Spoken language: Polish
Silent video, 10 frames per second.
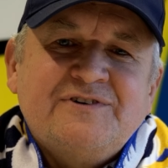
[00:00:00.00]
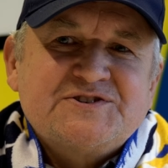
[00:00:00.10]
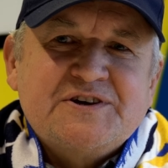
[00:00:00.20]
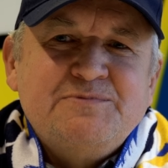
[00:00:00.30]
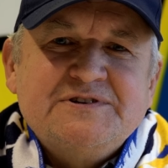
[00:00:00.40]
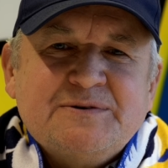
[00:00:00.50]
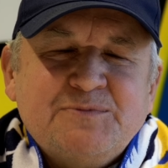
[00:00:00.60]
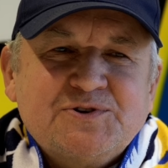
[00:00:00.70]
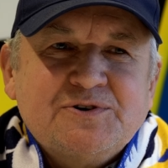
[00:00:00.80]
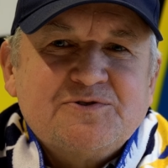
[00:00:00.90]
Pawła z kibicem
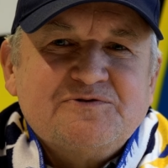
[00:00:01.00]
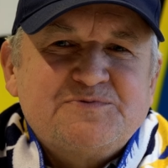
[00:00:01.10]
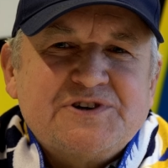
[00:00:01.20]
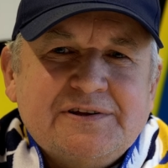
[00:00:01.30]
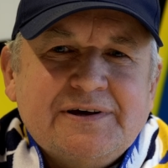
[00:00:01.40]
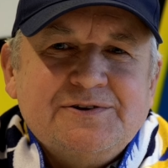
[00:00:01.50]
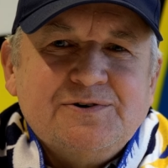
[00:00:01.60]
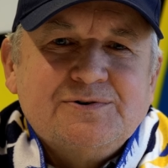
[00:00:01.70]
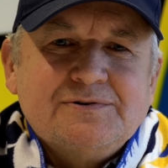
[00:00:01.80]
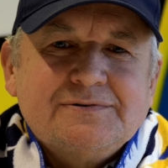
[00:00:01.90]
w
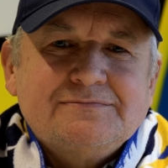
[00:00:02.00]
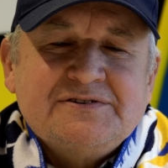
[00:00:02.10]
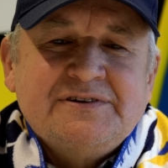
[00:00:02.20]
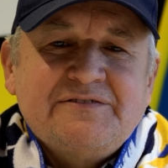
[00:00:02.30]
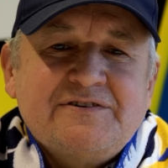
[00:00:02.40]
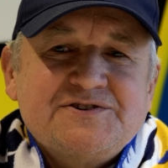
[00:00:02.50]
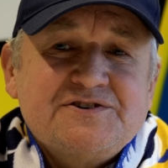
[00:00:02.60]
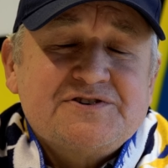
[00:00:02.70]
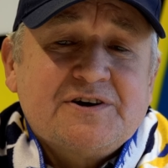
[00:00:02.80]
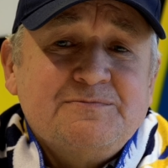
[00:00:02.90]
przededniu
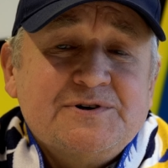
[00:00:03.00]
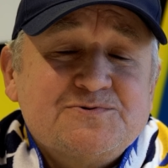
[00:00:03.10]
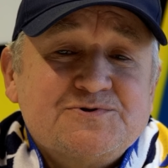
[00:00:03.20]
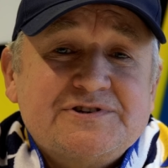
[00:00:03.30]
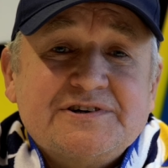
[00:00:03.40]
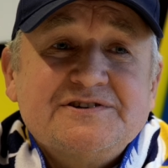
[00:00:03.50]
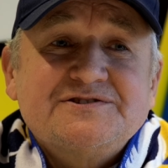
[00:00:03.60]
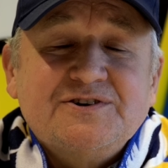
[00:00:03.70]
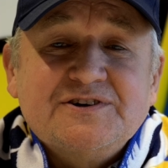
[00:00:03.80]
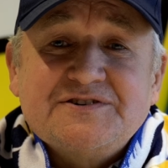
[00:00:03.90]
najważniejszego meczu
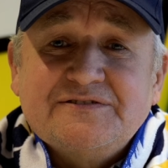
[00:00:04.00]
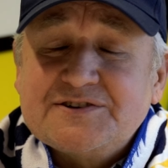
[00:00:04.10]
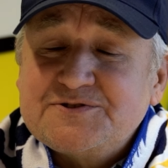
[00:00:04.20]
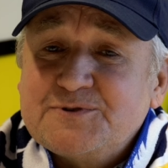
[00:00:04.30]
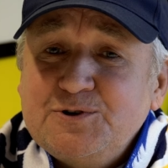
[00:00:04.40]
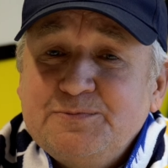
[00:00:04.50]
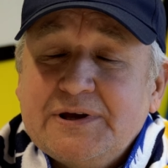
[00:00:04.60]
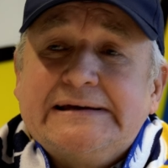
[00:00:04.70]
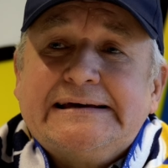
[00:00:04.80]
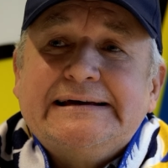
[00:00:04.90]
40-lecia w naszym
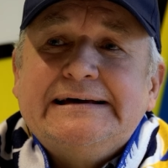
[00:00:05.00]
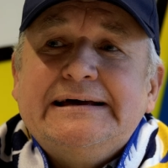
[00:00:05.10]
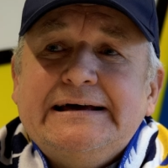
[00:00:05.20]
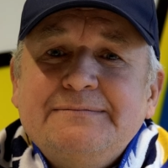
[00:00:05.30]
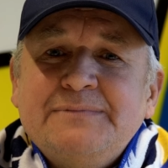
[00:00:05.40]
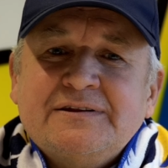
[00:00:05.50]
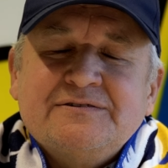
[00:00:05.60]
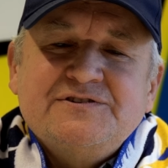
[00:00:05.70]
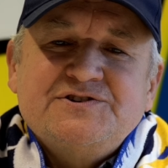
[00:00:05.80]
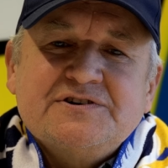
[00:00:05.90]
klubie,
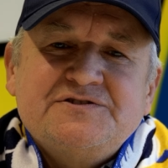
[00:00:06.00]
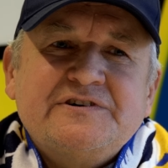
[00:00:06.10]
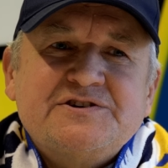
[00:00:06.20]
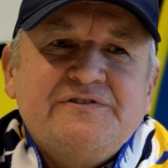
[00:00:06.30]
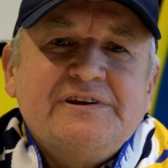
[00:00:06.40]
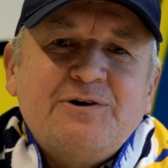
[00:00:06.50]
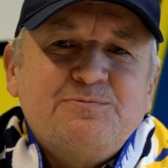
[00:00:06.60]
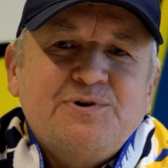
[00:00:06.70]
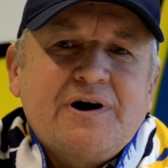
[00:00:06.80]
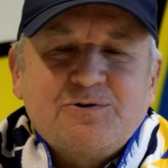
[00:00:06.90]
mianowicie
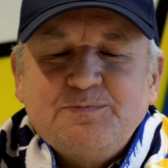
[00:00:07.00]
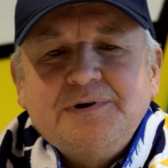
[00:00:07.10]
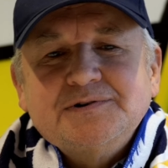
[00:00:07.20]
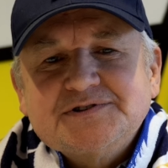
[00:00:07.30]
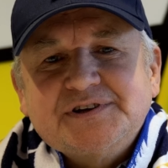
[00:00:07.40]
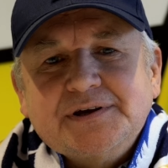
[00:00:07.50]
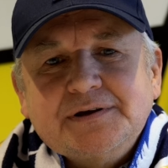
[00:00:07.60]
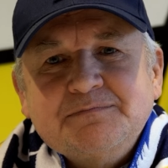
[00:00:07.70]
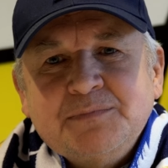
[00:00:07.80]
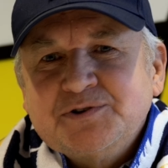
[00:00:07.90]
ćwierćfinał Pucharu
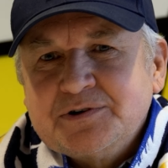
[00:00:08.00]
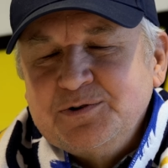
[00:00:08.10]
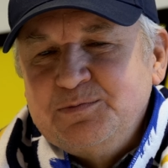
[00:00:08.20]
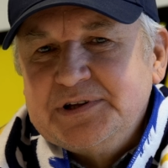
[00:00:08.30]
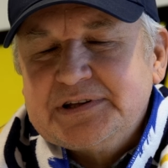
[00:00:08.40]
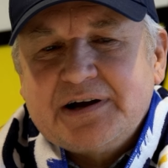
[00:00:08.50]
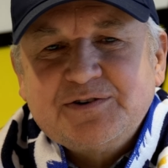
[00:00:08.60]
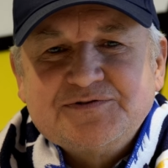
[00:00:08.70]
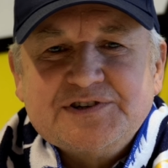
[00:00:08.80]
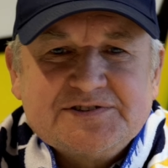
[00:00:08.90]
Polski Motor Lublin
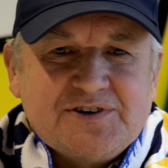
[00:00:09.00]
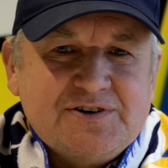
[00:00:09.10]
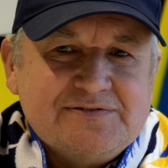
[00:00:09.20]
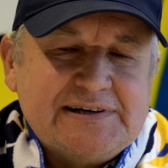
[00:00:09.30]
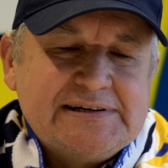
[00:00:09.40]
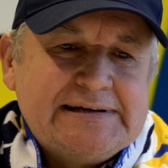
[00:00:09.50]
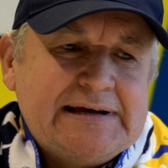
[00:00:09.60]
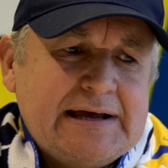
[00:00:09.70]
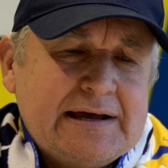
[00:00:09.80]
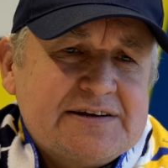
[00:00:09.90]
Raków Częstochowa.
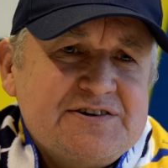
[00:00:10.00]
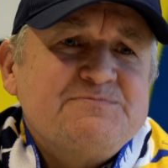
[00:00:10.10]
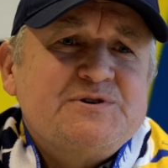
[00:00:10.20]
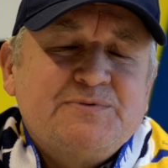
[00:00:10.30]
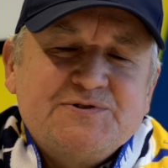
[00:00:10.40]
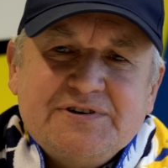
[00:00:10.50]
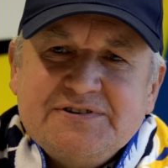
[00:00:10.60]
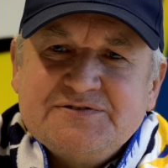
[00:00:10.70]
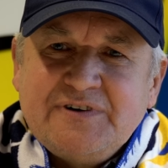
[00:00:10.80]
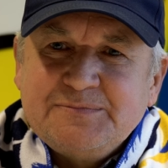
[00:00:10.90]
Chciałem się
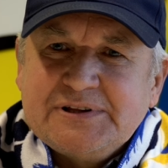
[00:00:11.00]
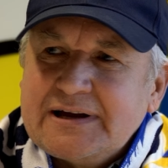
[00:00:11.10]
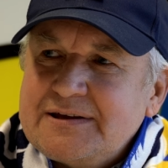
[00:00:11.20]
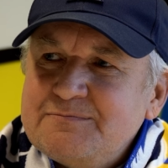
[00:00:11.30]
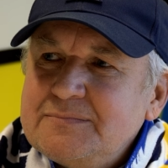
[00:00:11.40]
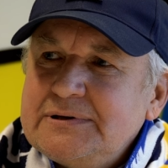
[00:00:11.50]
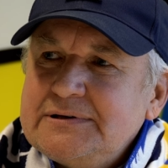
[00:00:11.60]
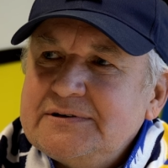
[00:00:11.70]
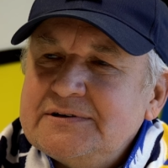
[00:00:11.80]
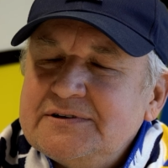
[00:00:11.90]
podzielić z Wami takim
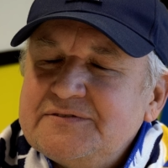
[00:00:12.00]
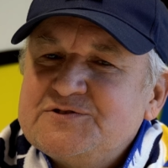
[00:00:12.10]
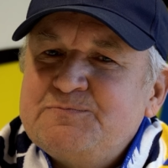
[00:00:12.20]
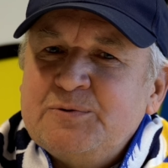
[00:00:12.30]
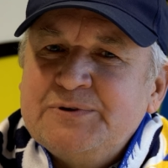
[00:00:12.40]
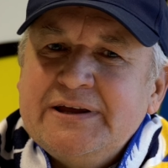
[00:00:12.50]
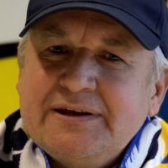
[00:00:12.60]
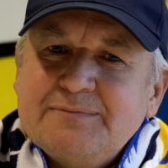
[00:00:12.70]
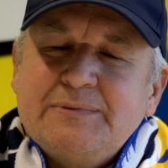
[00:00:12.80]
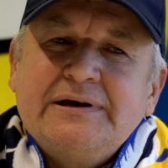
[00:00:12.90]
y,
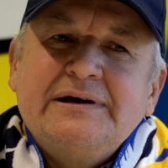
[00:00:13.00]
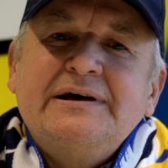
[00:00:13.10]
wspomnieniem